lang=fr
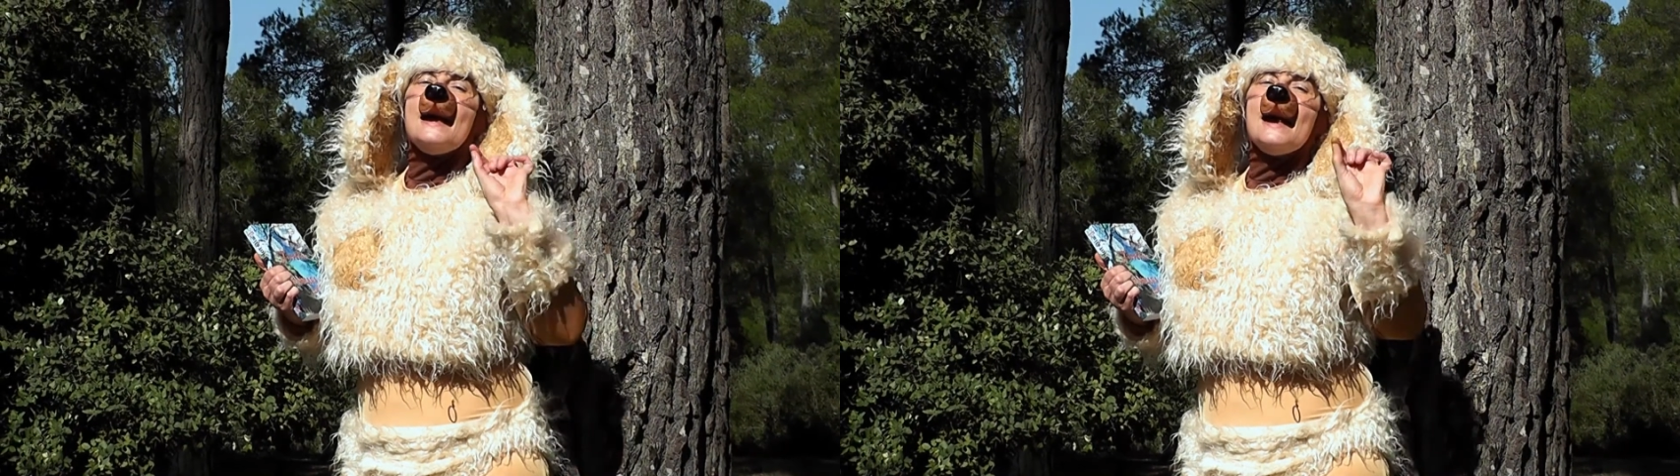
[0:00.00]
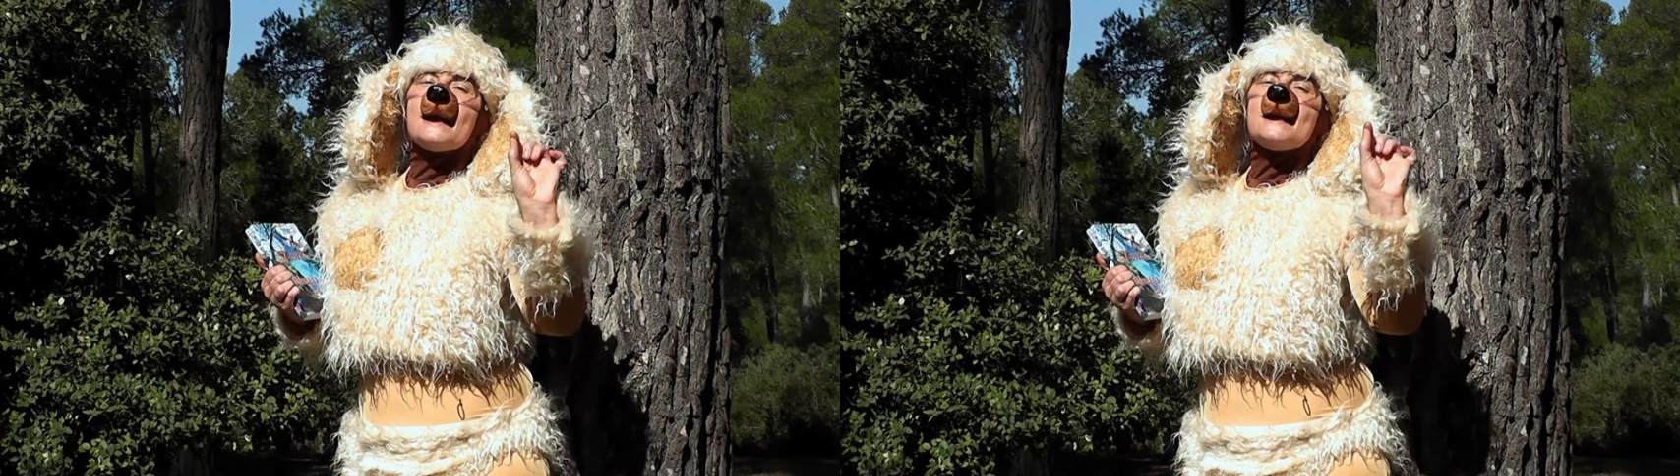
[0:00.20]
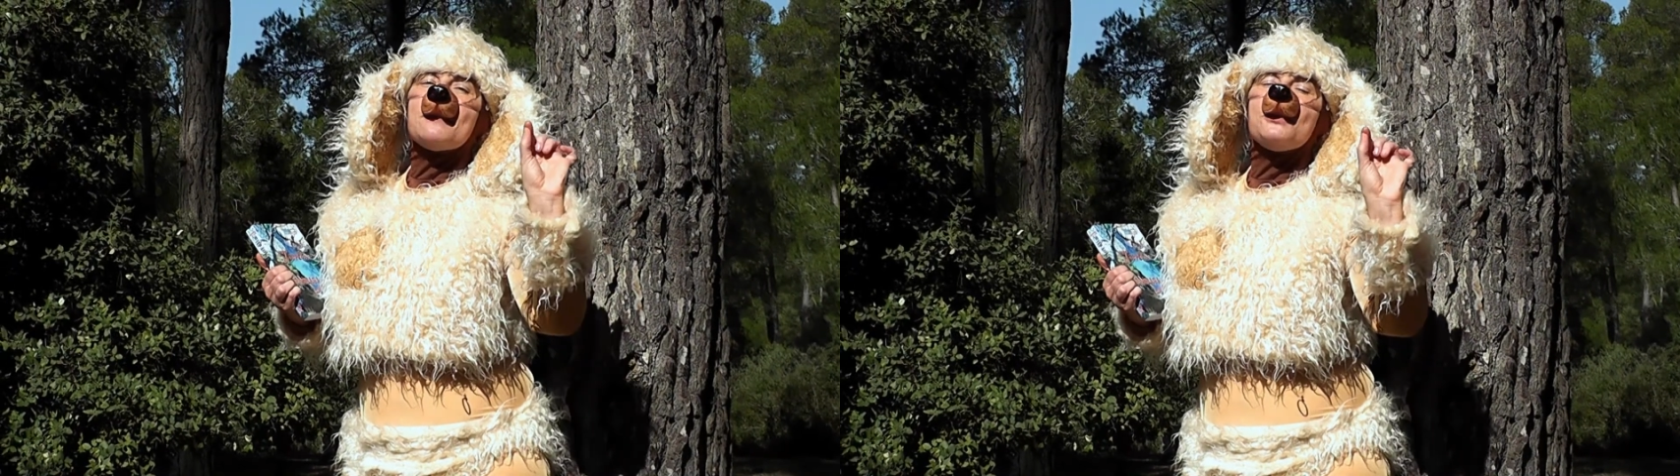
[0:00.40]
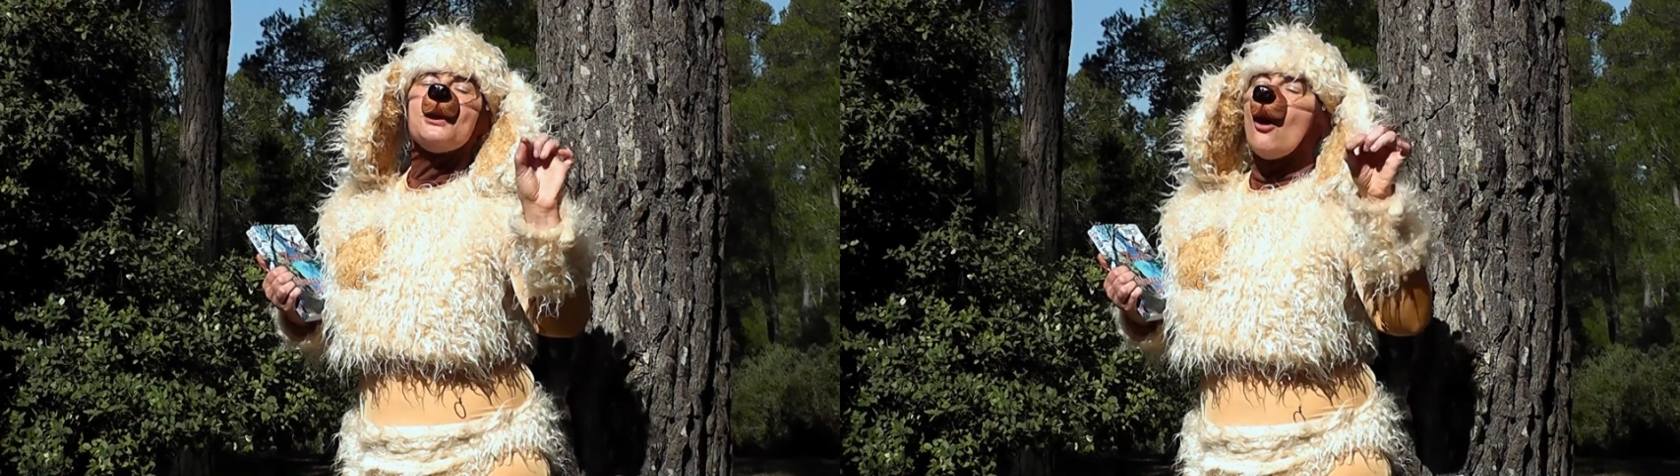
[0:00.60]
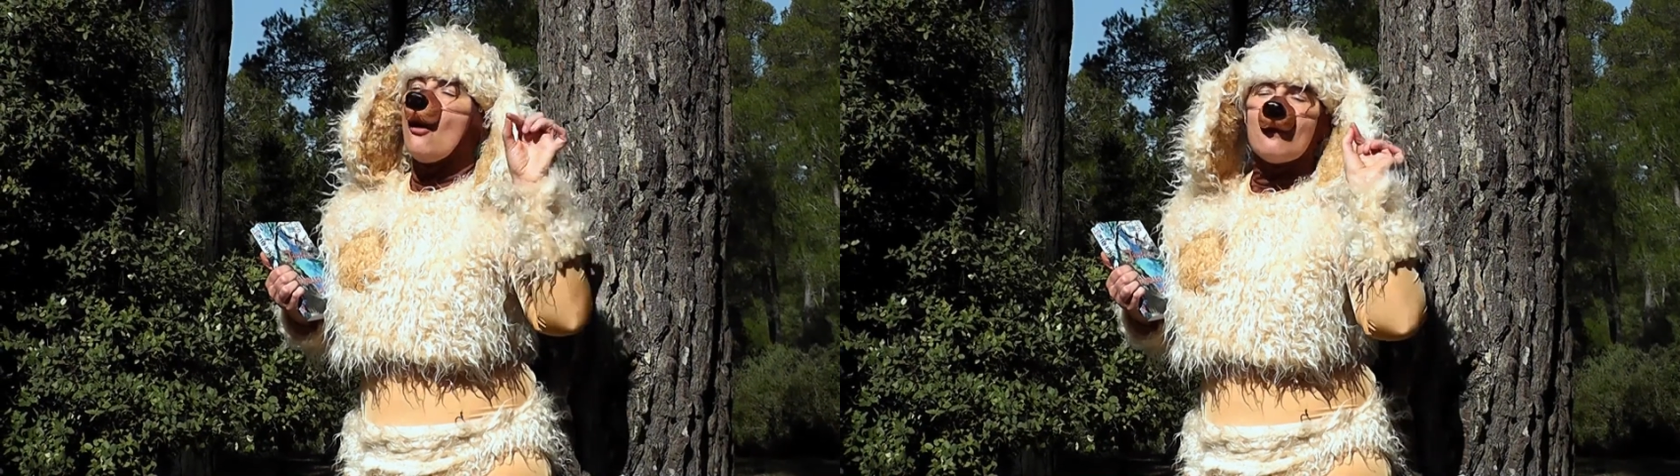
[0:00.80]

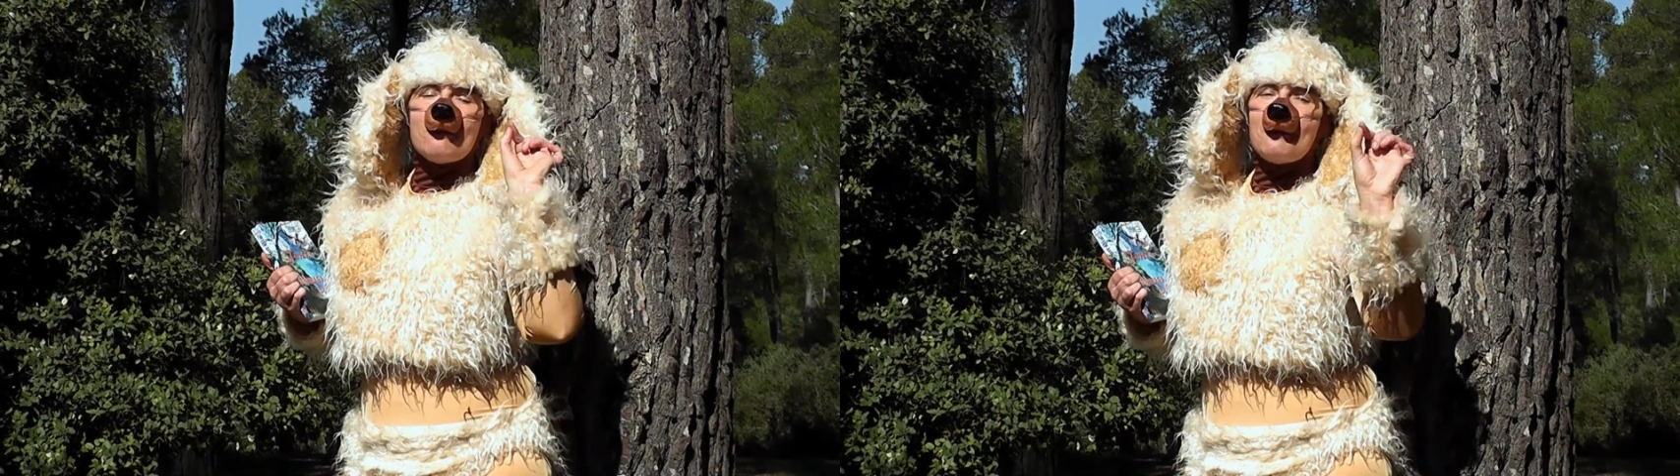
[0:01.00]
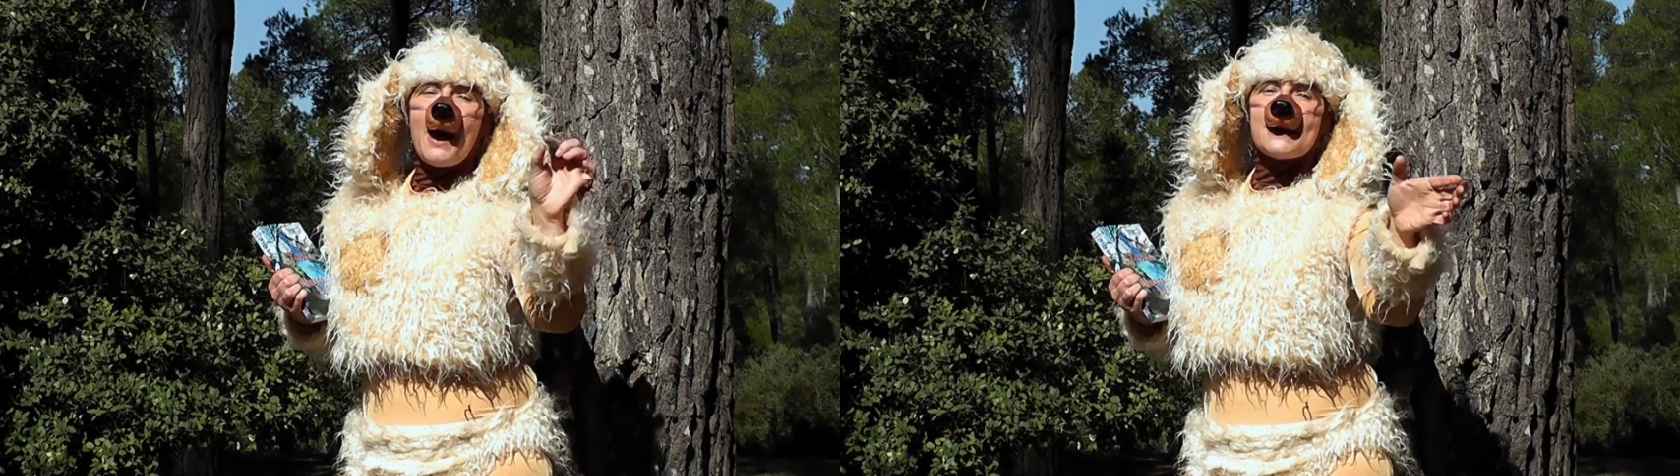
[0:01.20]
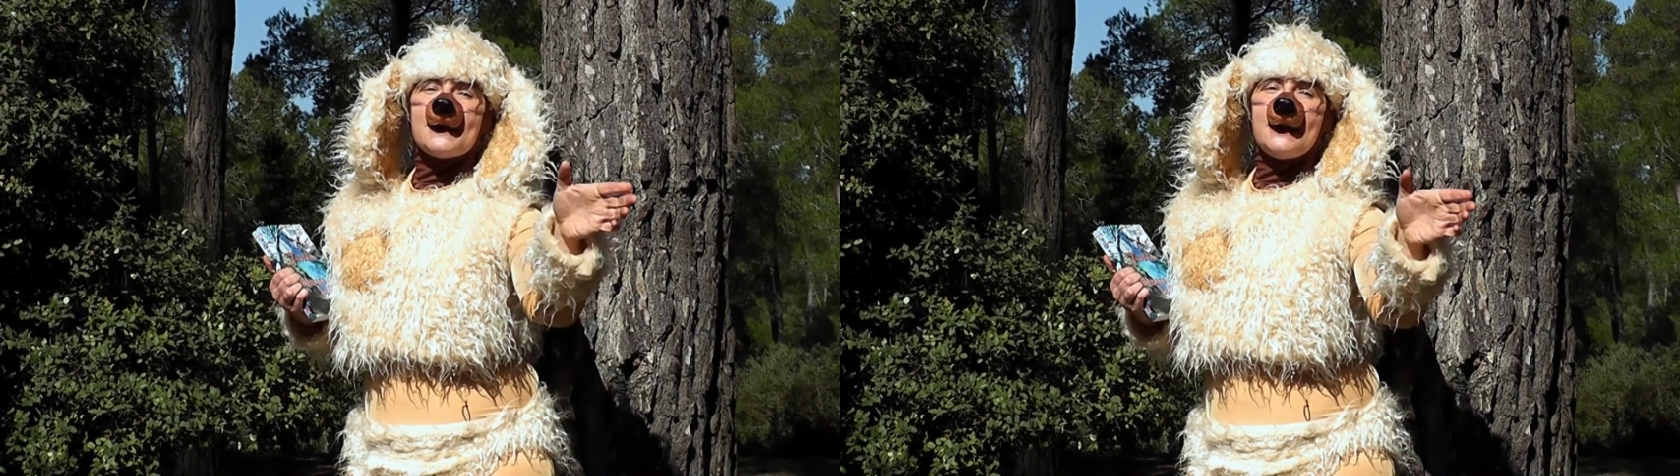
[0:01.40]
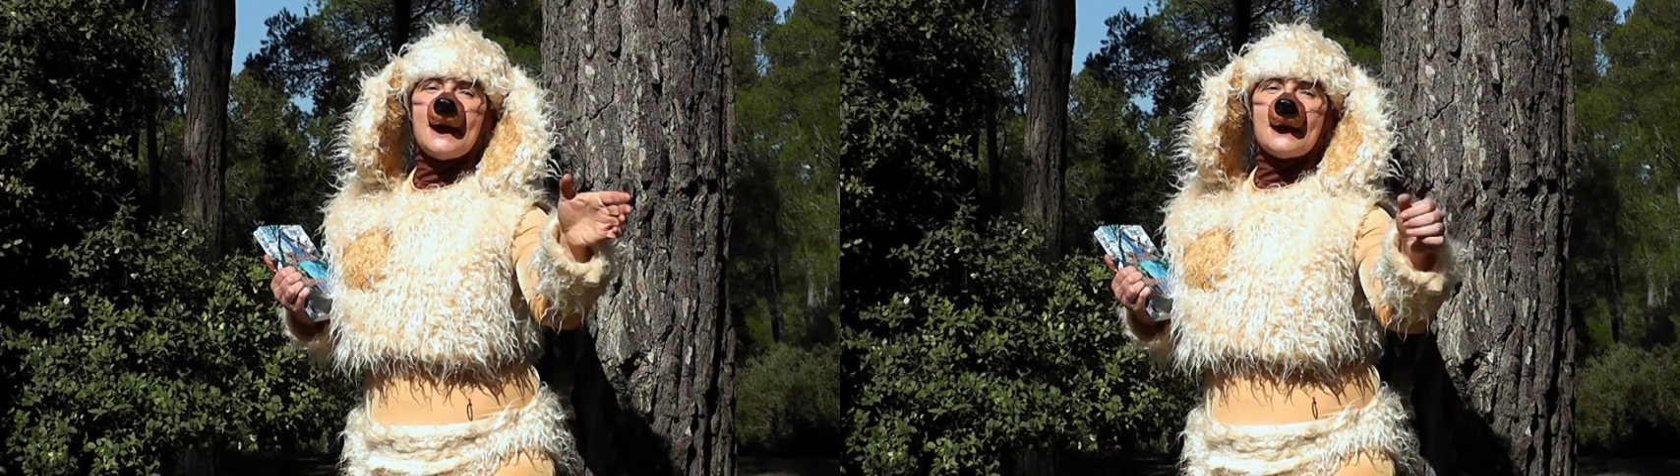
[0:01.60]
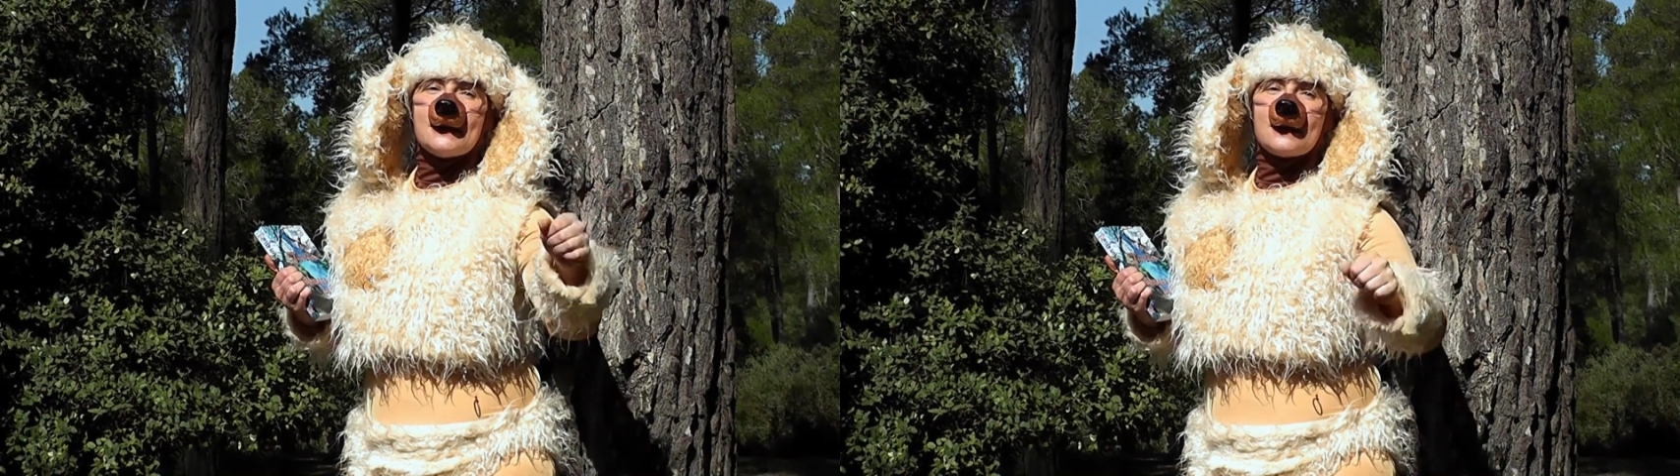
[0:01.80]
l'exception
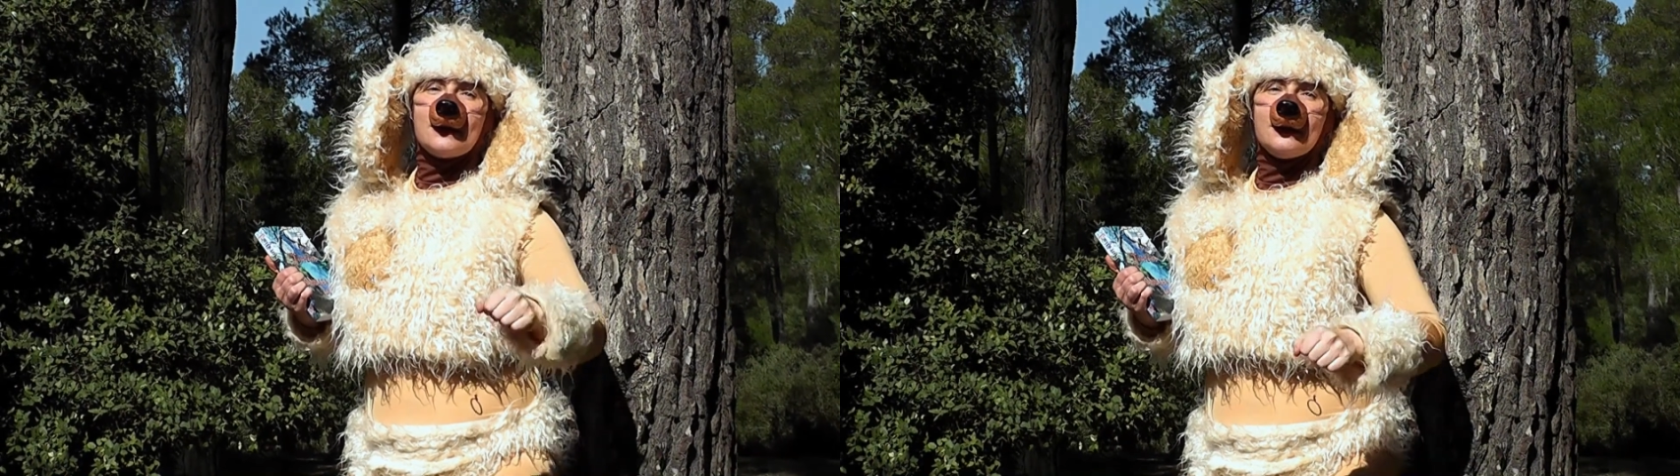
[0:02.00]
marseillaise.